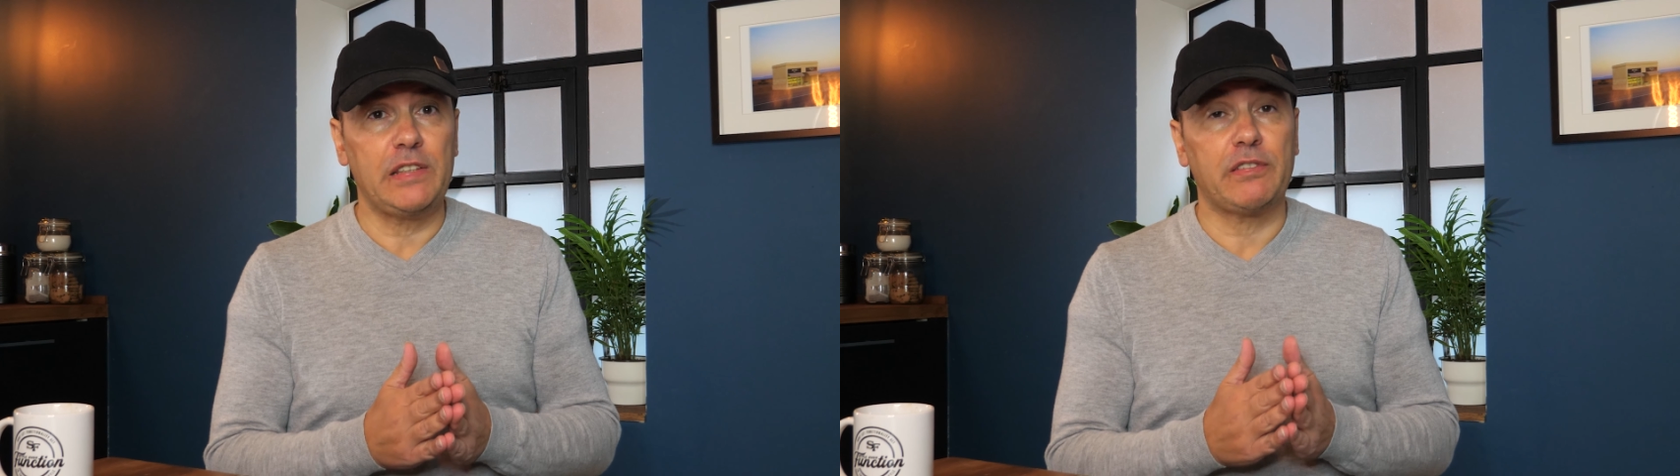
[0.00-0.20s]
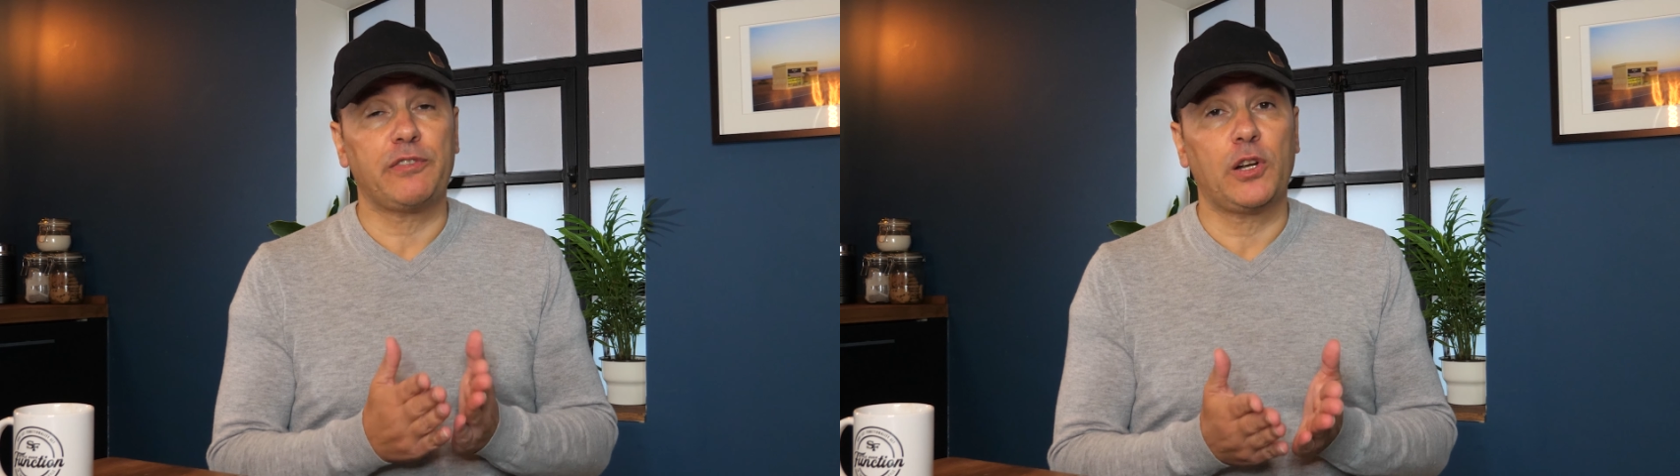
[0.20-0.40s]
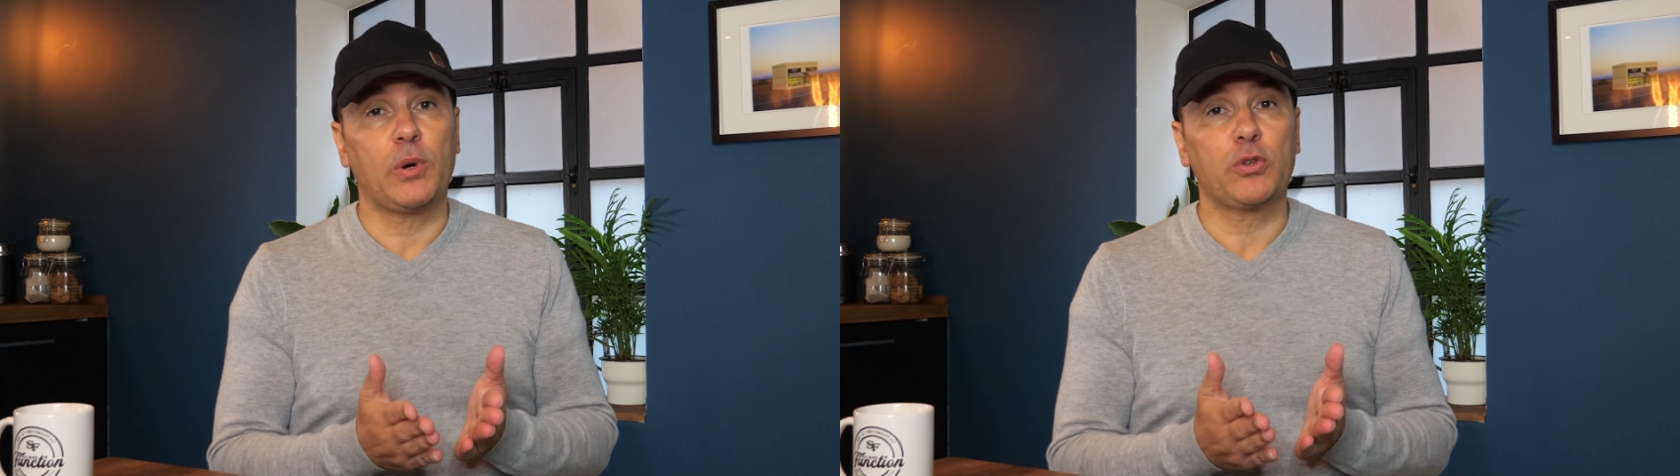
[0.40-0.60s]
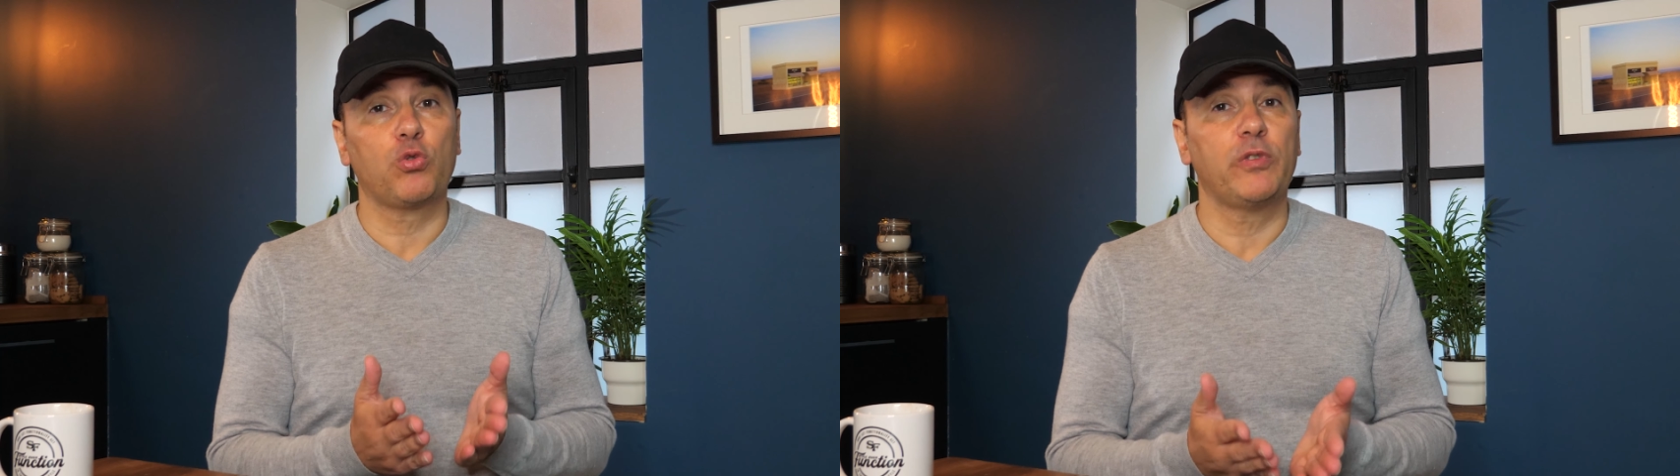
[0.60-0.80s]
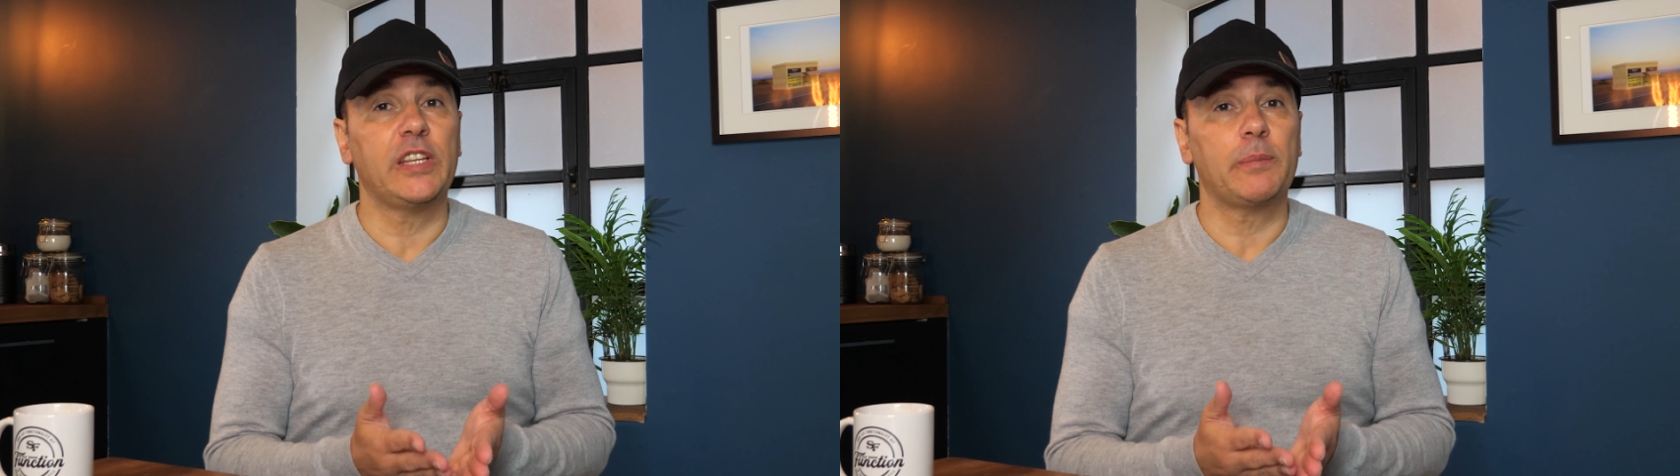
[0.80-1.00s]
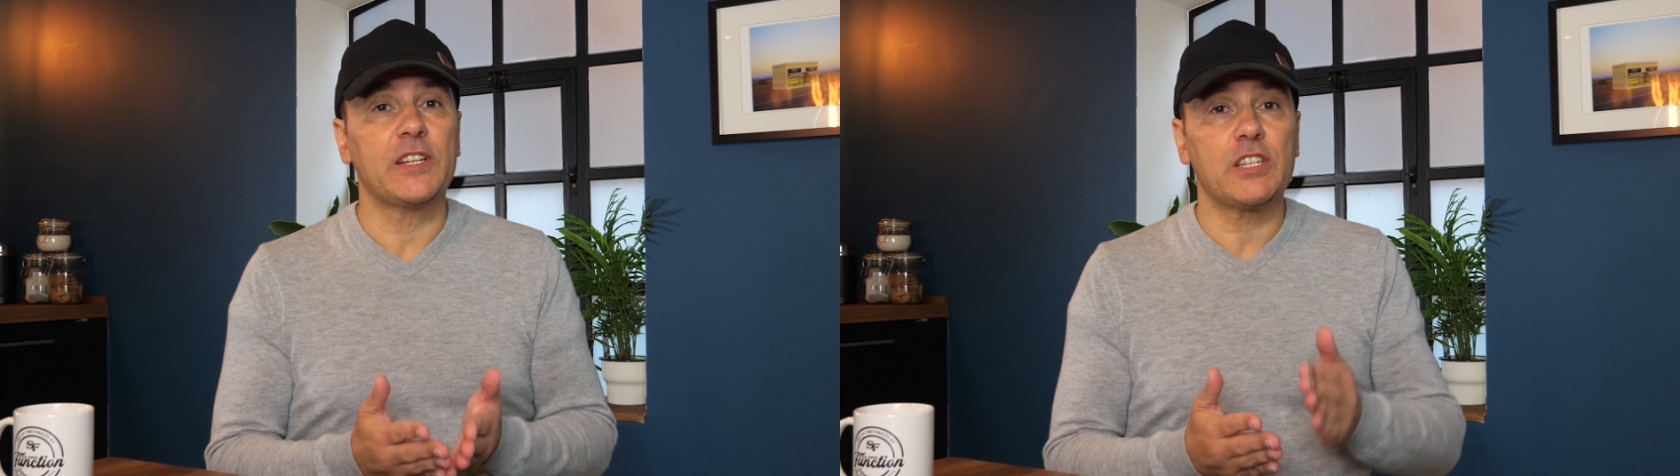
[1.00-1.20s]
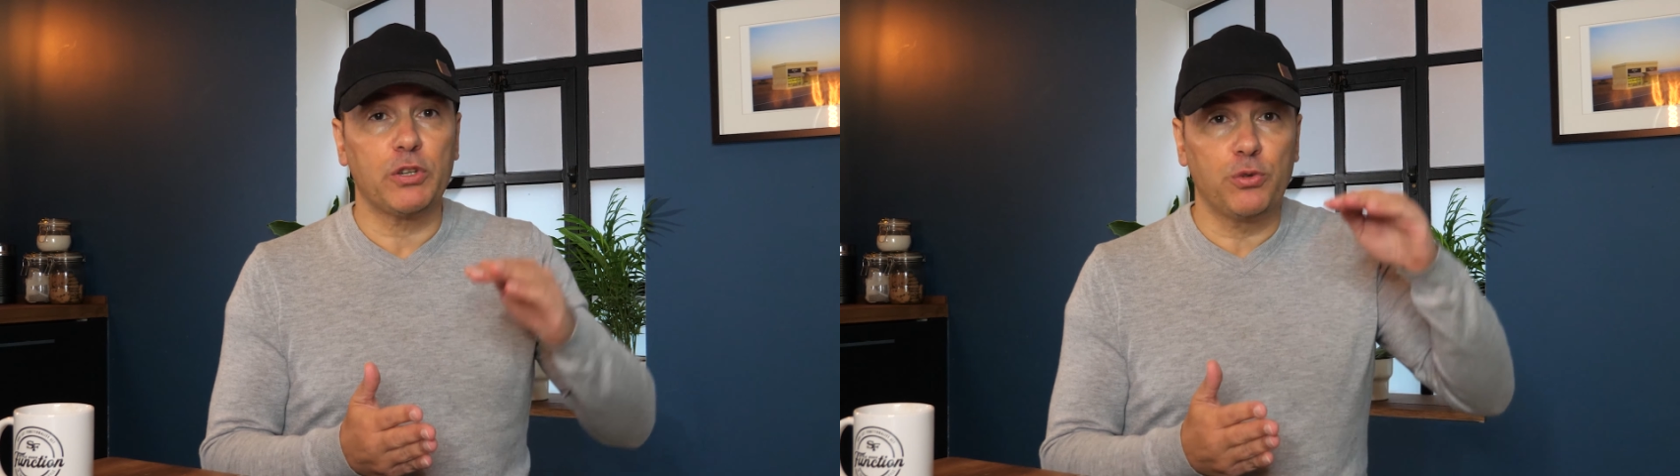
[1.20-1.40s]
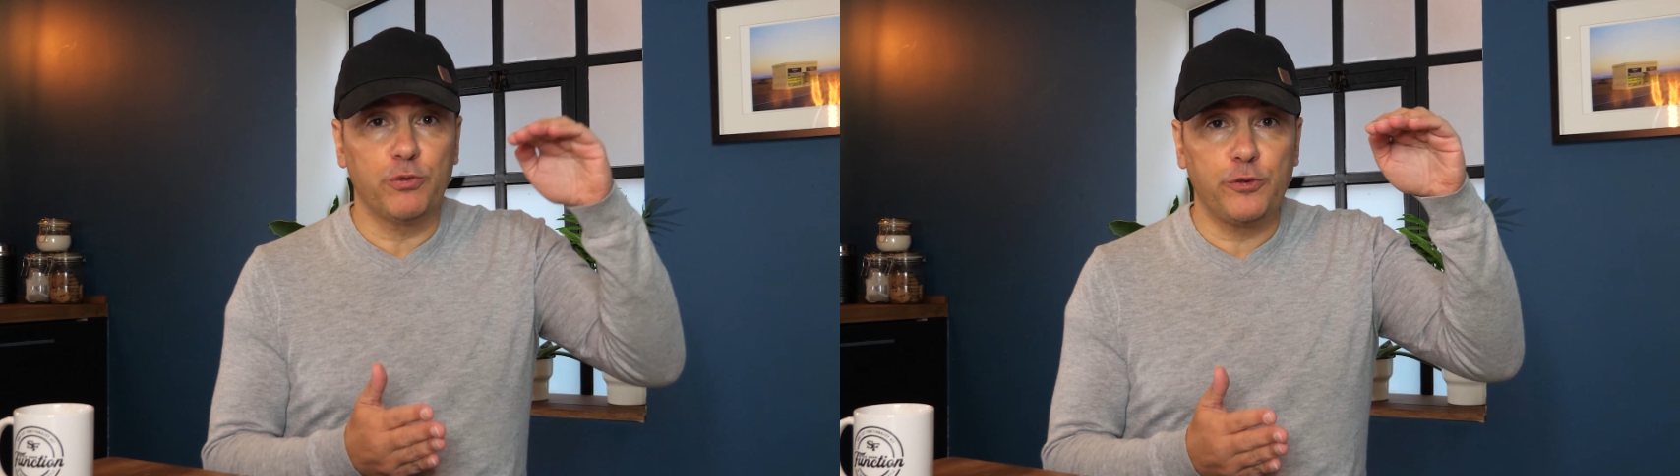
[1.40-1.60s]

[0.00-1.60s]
il va falloir trouver des matchs avec une